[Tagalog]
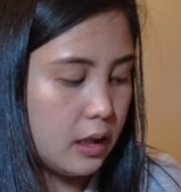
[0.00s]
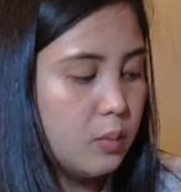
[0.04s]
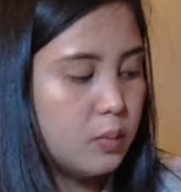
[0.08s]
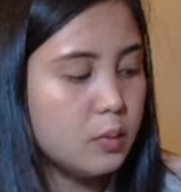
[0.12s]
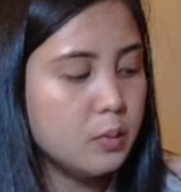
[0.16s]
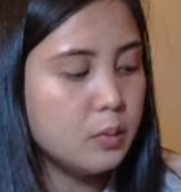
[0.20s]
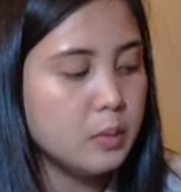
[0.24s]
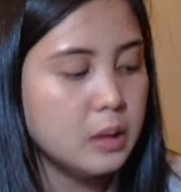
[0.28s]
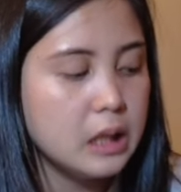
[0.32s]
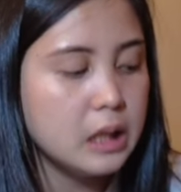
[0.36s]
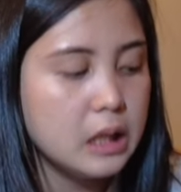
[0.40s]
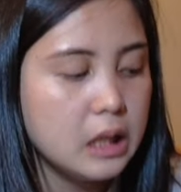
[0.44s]

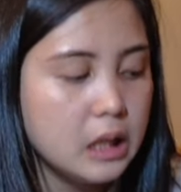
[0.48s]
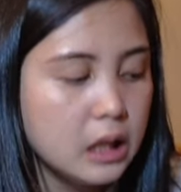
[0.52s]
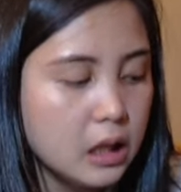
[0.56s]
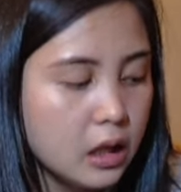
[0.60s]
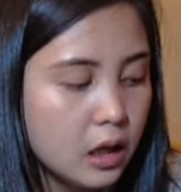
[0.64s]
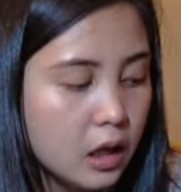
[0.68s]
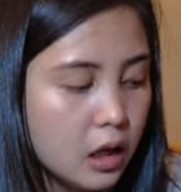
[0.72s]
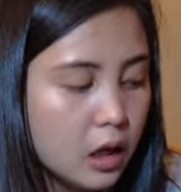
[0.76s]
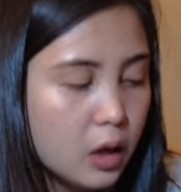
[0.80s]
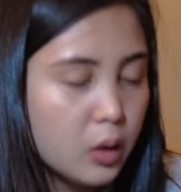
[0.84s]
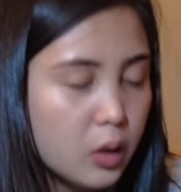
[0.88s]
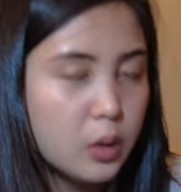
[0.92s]
Pumili
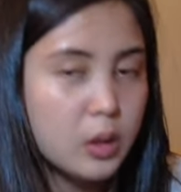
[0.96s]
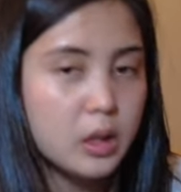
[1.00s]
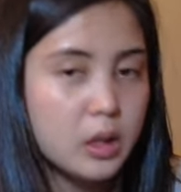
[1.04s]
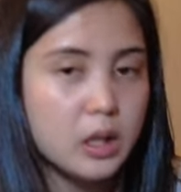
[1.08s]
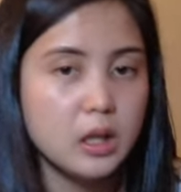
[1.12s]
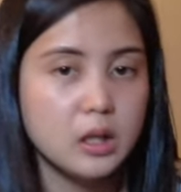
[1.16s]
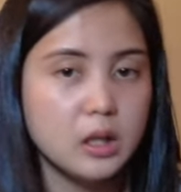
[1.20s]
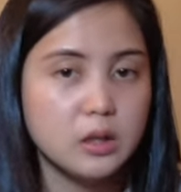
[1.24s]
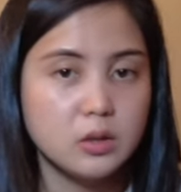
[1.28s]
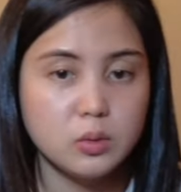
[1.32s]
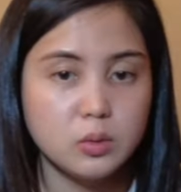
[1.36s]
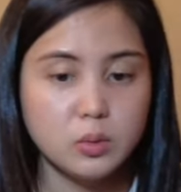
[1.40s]
lang ako
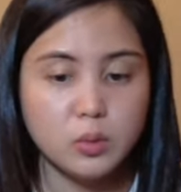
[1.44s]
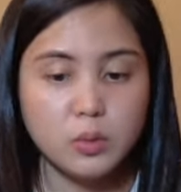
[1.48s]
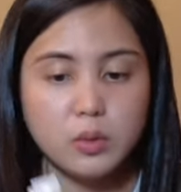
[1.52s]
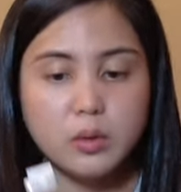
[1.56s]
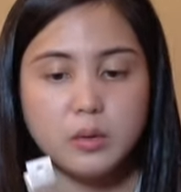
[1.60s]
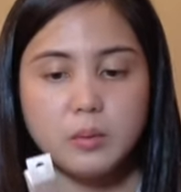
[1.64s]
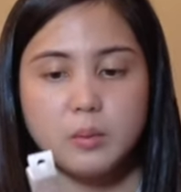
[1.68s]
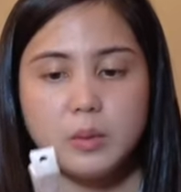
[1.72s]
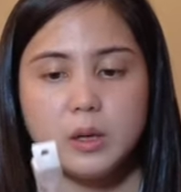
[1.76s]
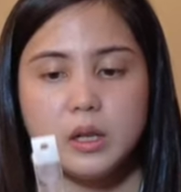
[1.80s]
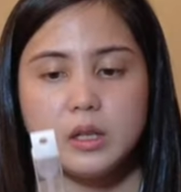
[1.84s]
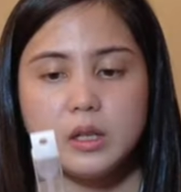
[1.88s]
ng
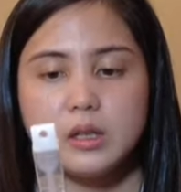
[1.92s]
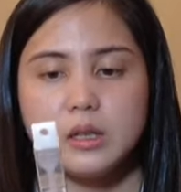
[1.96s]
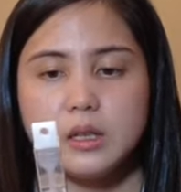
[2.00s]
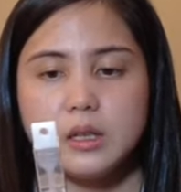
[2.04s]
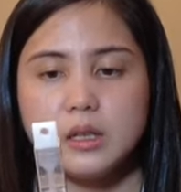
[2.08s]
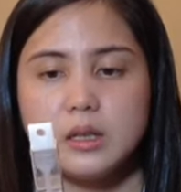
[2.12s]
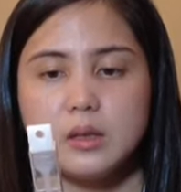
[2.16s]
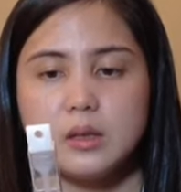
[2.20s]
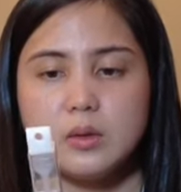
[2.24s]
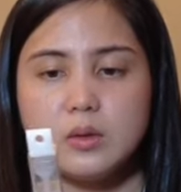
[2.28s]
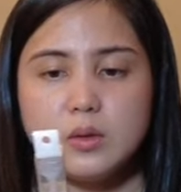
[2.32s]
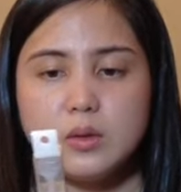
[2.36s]
toothbrush
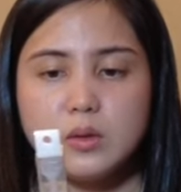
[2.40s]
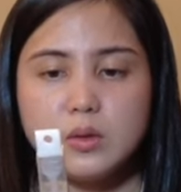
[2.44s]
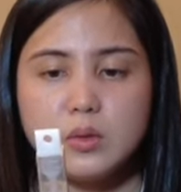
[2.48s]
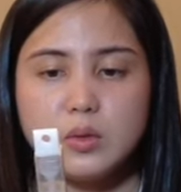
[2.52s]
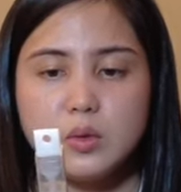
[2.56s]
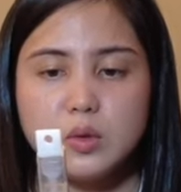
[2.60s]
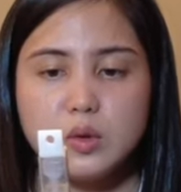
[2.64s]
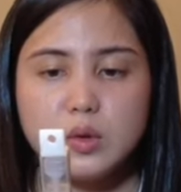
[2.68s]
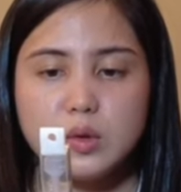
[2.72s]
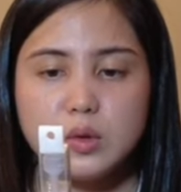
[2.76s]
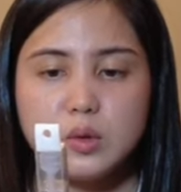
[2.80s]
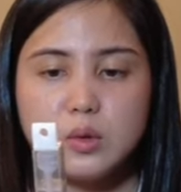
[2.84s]
kasi gustong
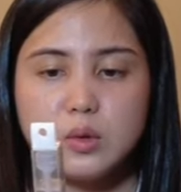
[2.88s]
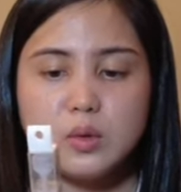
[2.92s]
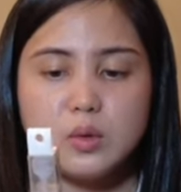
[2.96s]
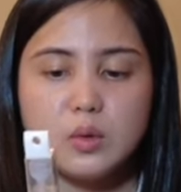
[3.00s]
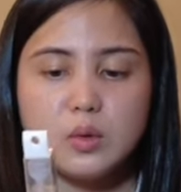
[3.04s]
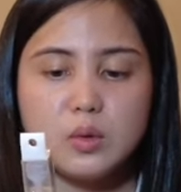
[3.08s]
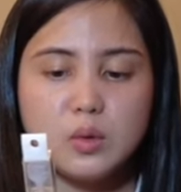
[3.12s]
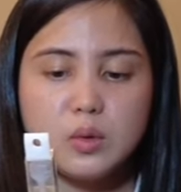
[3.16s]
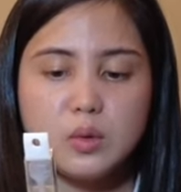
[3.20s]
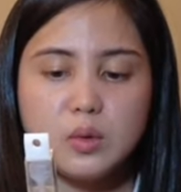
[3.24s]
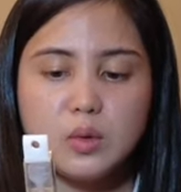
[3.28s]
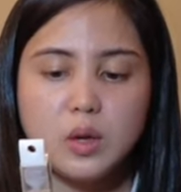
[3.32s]
gusto ko
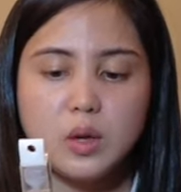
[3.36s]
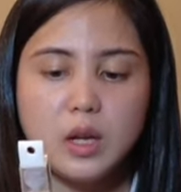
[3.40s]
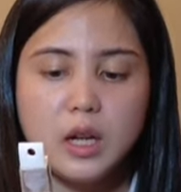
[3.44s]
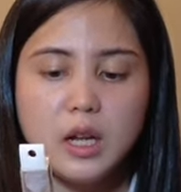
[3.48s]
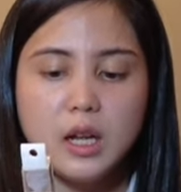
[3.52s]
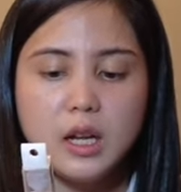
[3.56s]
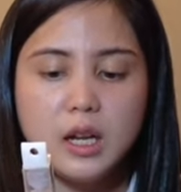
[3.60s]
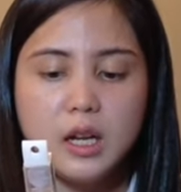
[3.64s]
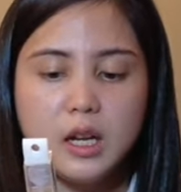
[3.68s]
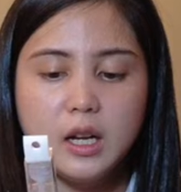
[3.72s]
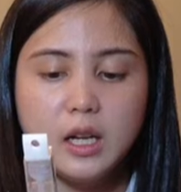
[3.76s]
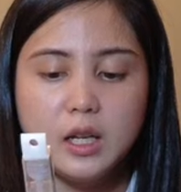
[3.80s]
tong
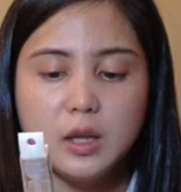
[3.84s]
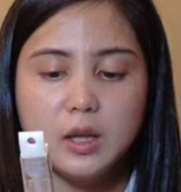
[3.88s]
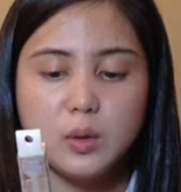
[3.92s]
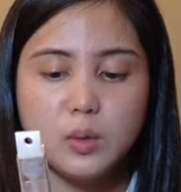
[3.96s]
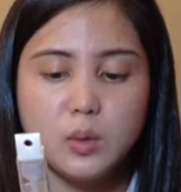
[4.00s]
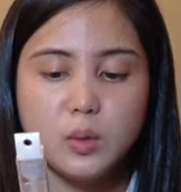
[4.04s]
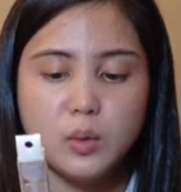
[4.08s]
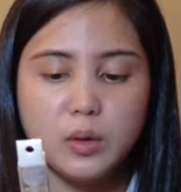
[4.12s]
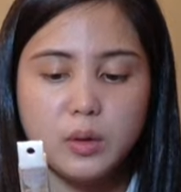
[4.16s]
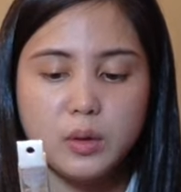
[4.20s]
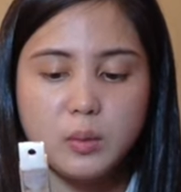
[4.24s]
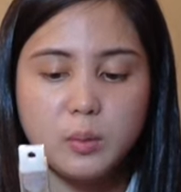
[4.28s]

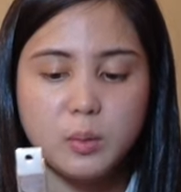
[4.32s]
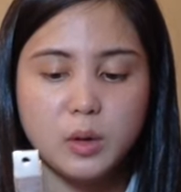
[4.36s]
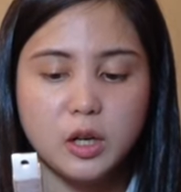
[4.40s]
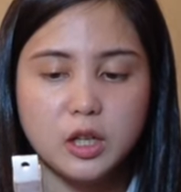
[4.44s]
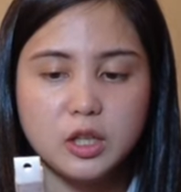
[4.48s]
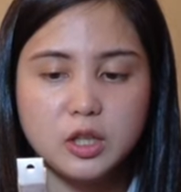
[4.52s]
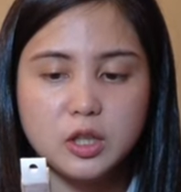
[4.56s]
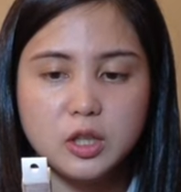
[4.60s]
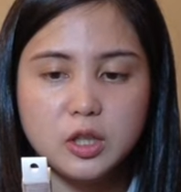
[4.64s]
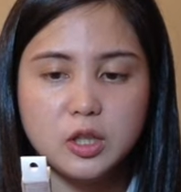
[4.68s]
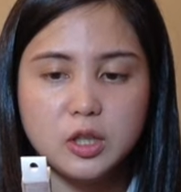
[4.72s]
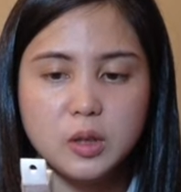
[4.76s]

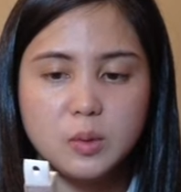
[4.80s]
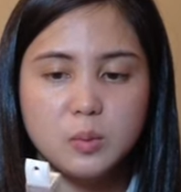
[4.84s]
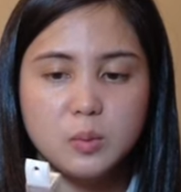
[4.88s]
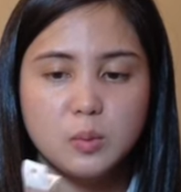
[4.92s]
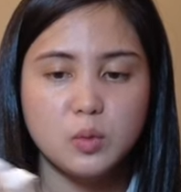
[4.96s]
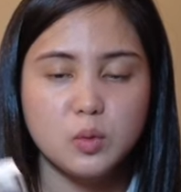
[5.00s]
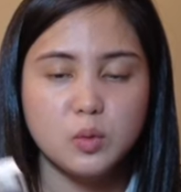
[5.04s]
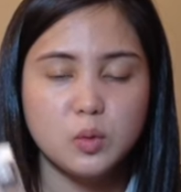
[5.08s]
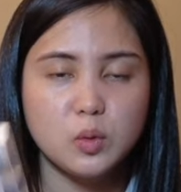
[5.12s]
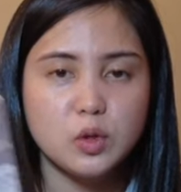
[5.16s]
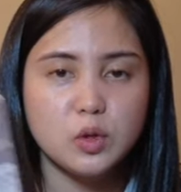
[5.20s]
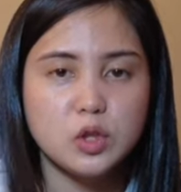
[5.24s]
toothbrush ng
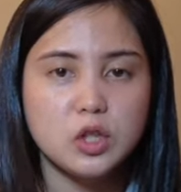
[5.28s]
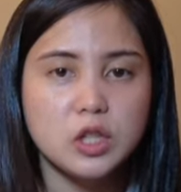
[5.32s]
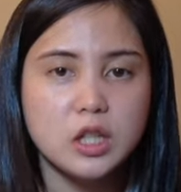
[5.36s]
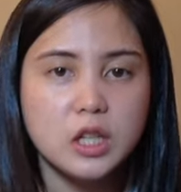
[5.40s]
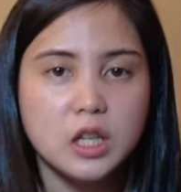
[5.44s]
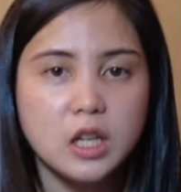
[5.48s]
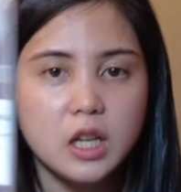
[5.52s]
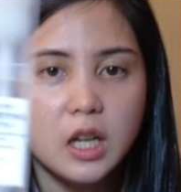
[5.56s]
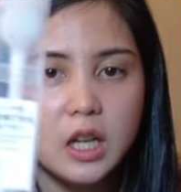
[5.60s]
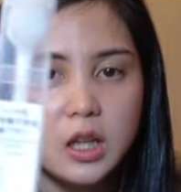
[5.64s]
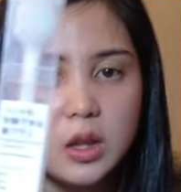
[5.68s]
Muji.